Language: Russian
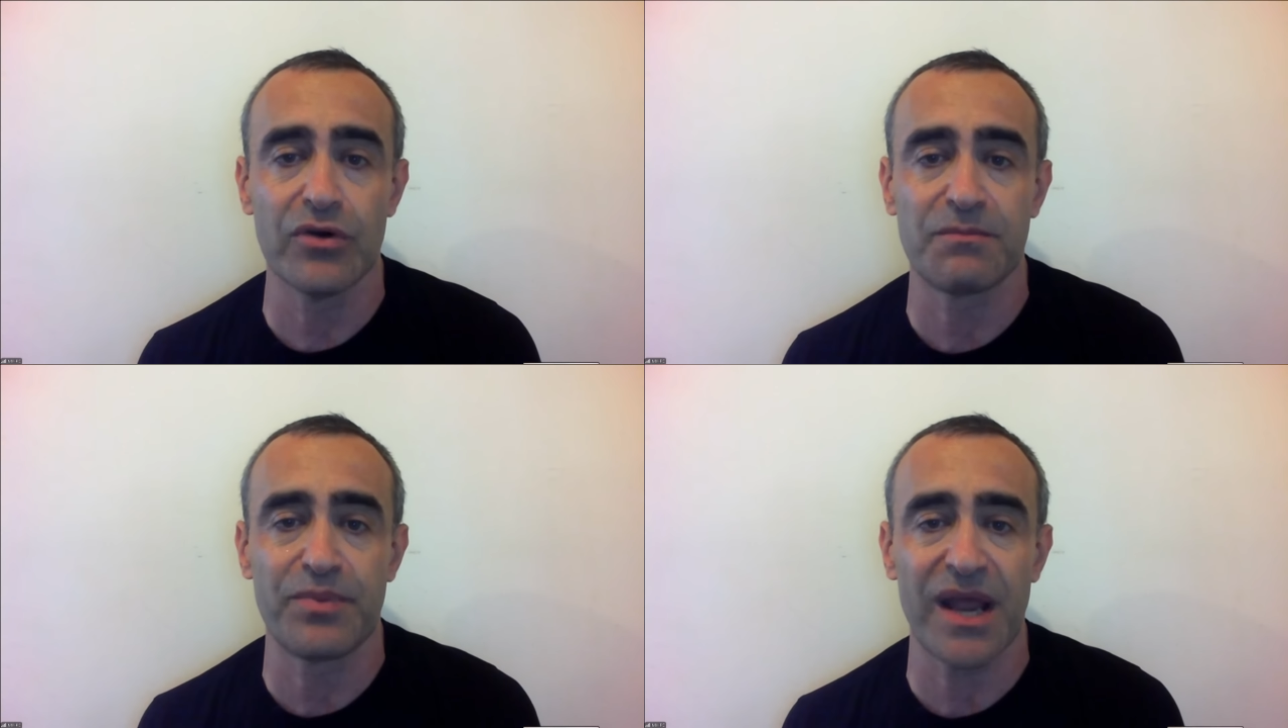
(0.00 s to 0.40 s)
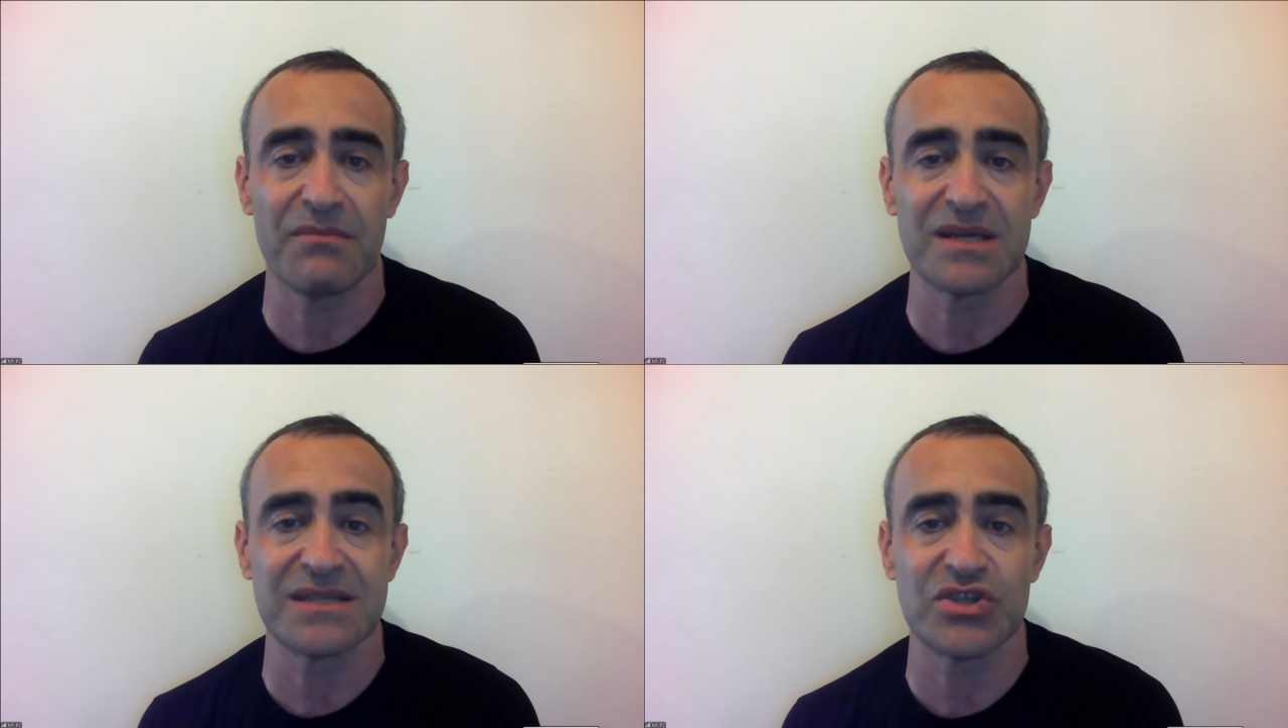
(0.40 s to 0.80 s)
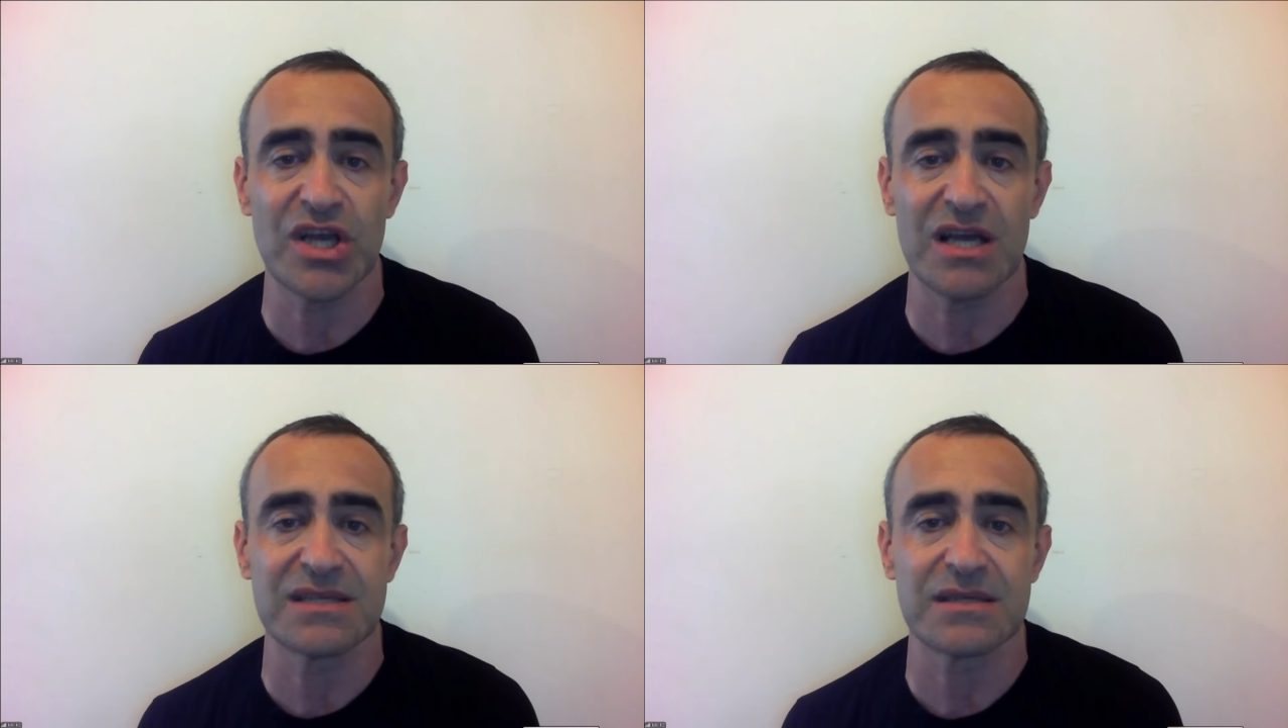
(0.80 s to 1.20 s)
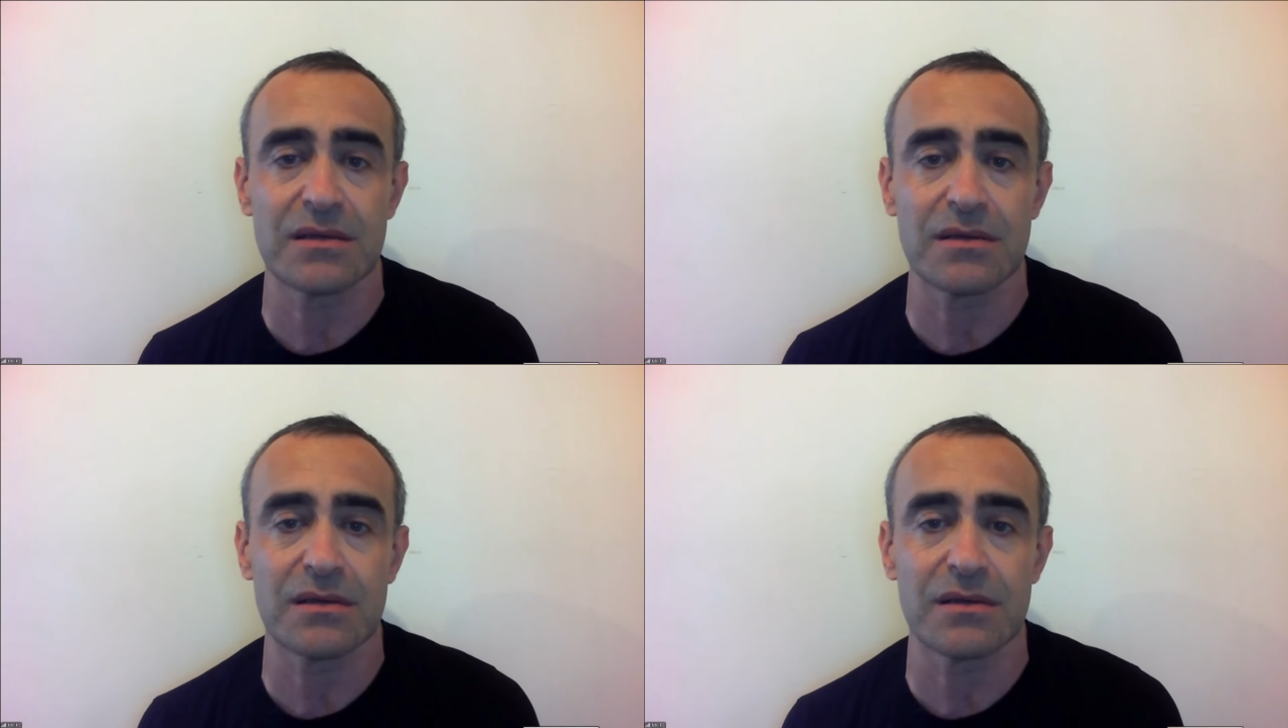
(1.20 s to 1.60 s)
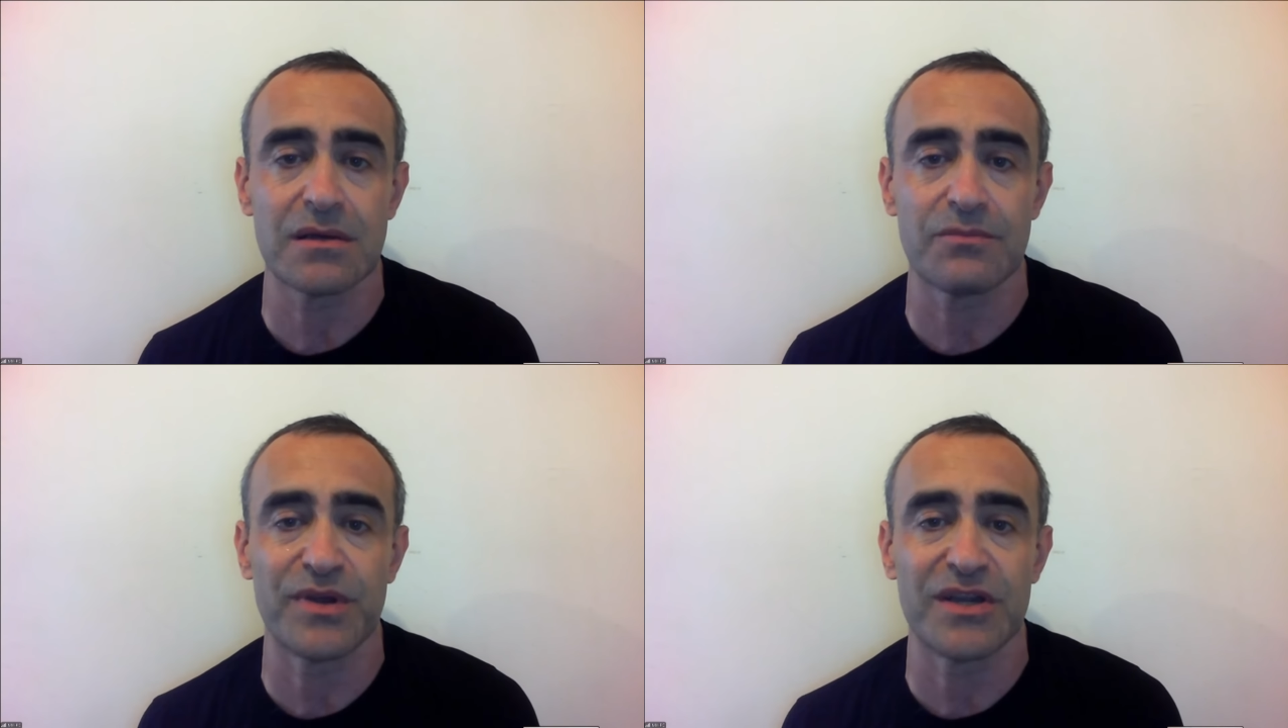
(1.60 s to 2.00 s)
вот прямо сейчас э,